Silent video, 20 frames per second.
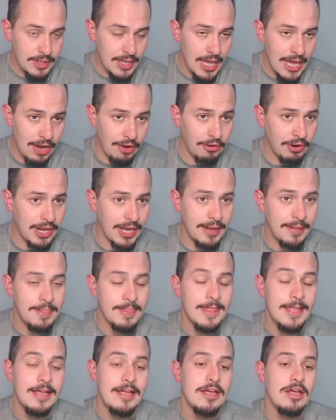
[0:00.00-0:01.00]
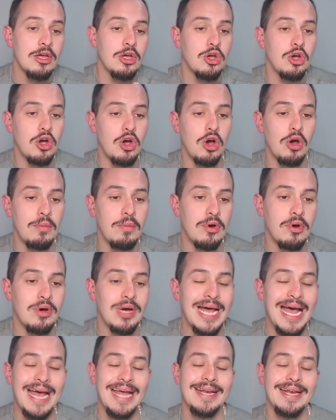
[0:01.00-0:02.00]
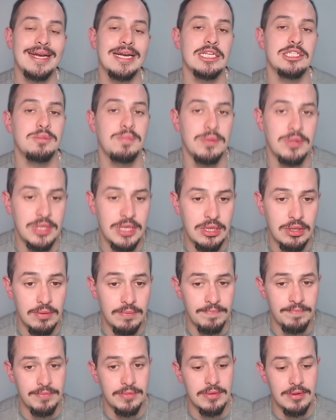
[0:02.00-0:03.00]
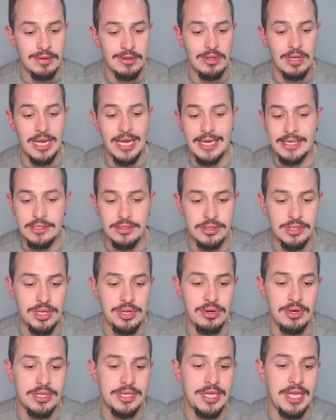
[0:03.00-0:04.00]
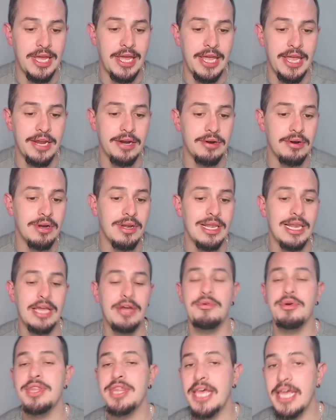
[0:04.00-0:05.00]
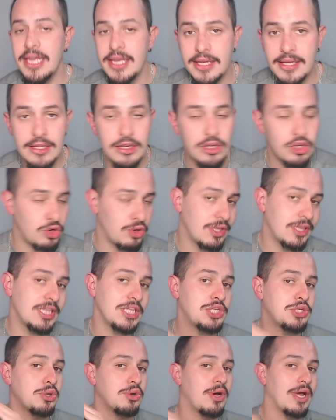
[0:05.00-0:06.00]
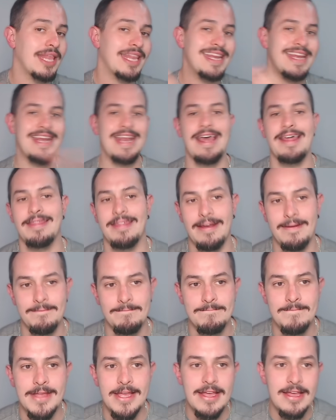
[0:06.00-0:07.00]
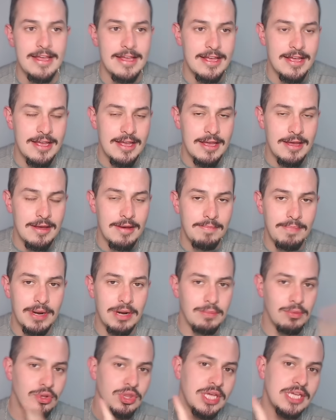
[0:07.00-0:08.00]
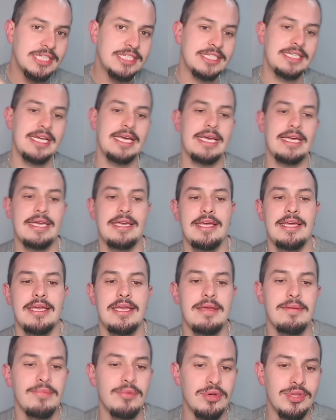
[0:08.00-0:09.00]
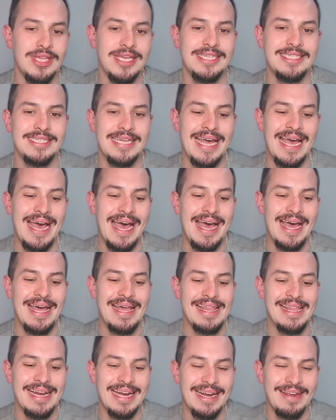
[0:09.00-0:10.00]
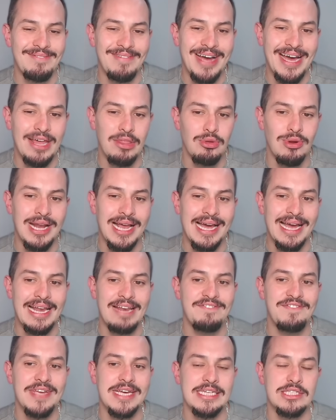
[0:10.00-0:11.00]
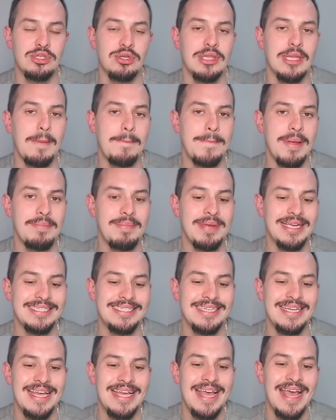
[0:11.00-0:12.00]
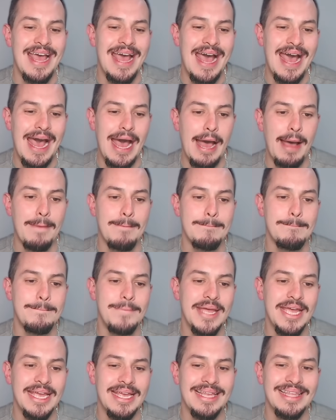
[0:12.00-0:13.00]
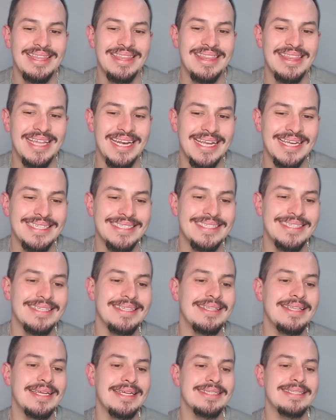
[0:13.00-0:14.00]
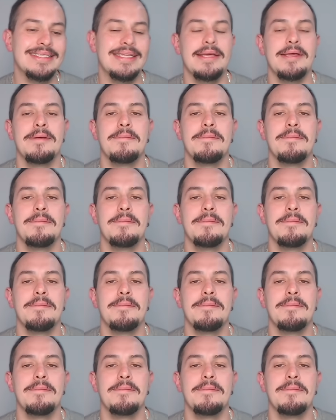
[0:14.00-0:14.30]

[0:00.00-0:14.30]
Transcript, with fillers: Ahora, ¿cómo han respondido? Estos señores de Air Liquide no han dicho nada. Pero Moody's sí, y Moody's ha rebajado la calificación de Pemex a B3 desde